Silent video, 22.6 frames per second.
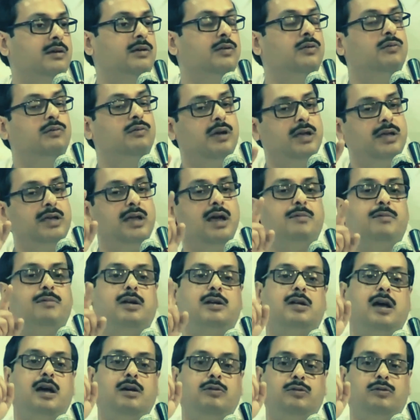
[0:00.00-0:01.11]
वही आपका
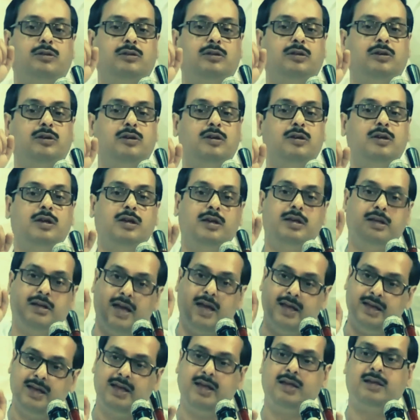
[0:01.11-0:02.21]
ठाकुर
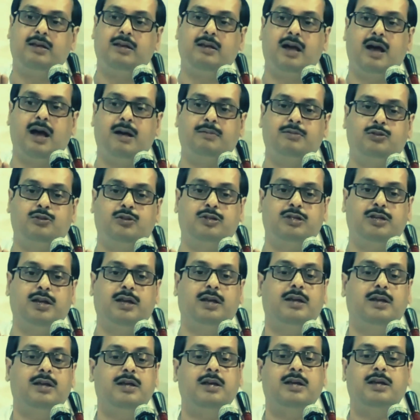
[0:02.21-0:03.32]
यही आप सोचिए
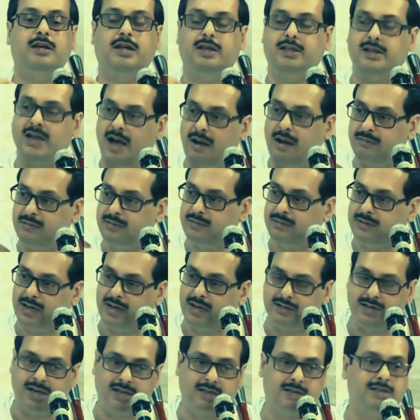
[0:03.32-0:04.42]
यदि हम के
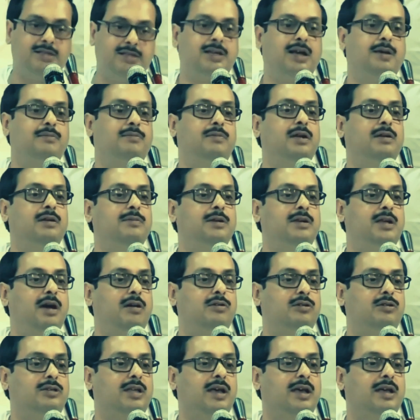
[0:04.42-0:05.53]
साथ किसी का मन मिटाव
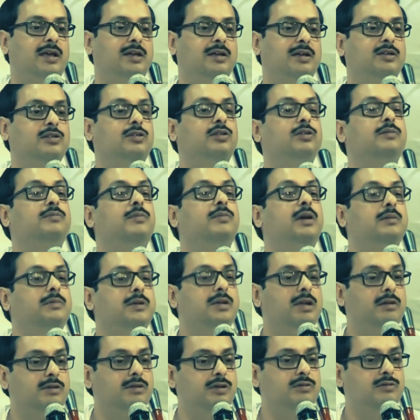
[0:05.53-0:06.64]
होता है तो मन
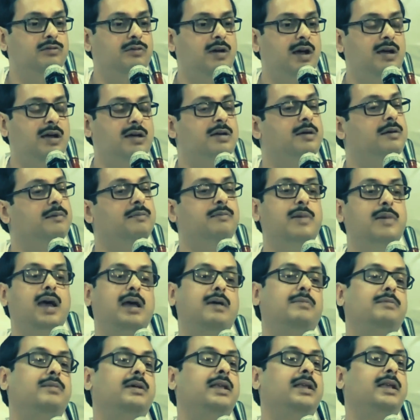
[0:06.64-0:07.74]
मिटाव क्यों हुआ मैं
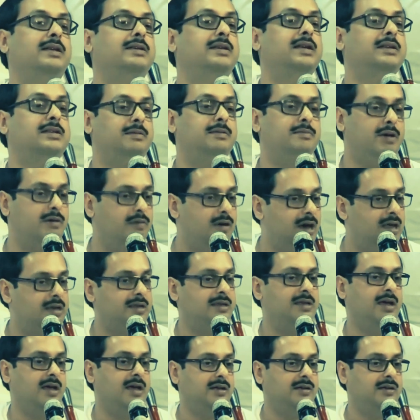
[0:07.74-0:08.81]
मेरे जैसा व्यवहार किया